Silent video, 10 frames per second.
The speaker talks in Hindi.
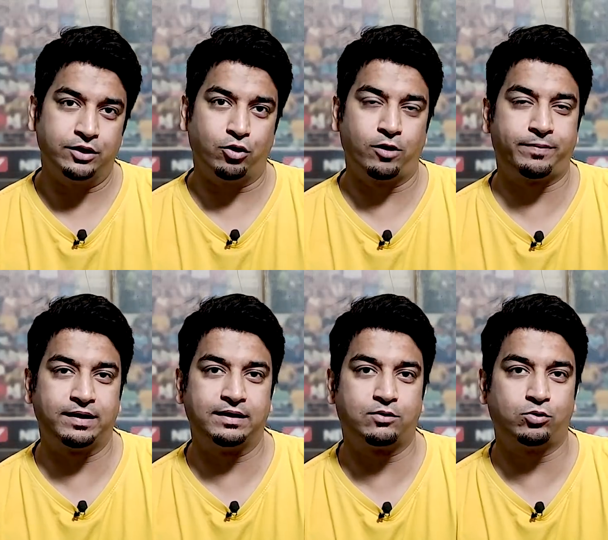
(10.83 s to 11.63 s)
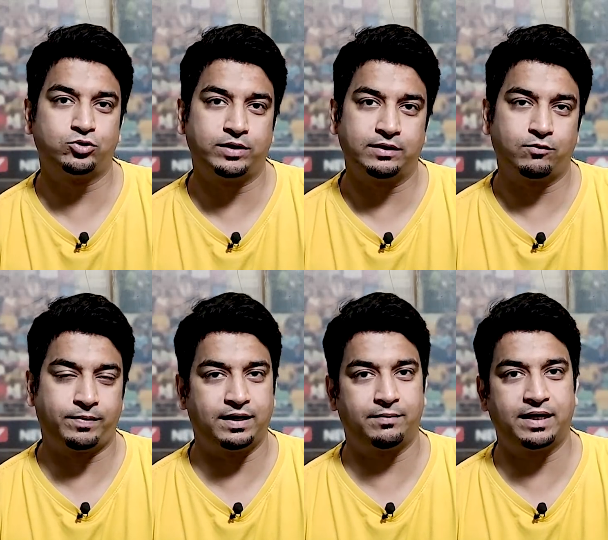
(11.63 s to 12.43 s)
नौ अप्रैल को जो है वो
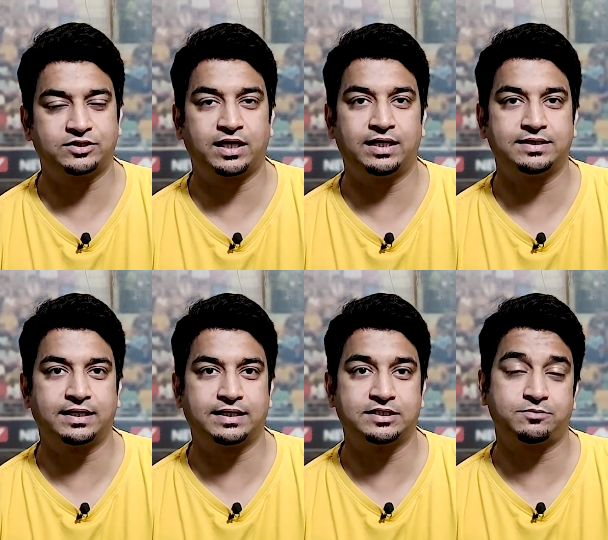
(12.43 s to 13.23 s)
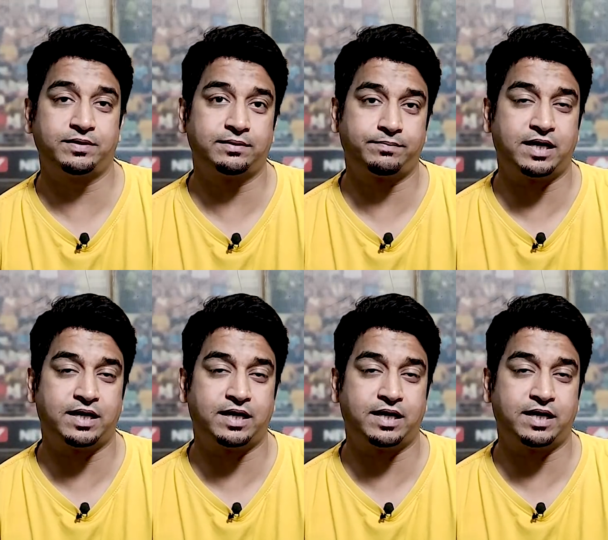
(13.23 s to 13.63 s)
पहला मैच खेला जाएगा जिसमें